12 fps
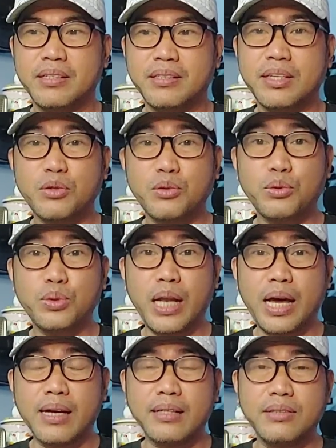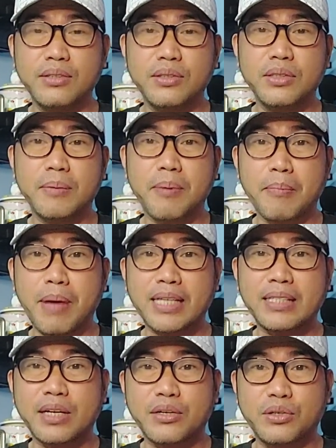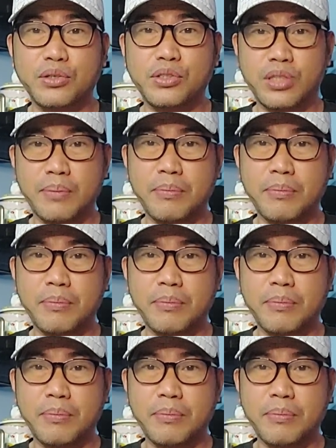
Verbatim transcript: Sa totoo lang, nung nababasa ko sa